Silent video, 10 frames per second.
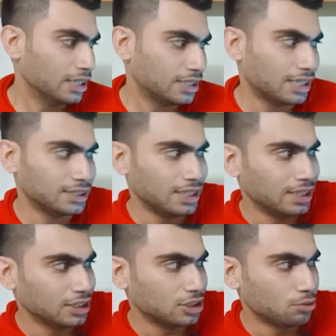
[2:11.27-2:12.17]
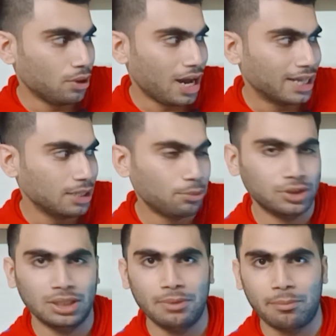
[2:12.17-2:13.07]
कि किस तरीके से वो आधे
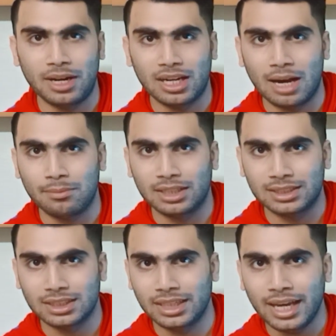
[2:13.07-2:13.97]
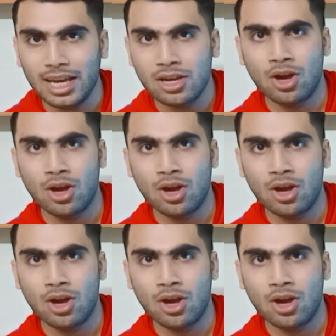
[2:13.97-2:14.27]
पोर्शन में अपना काम कर सकते हैं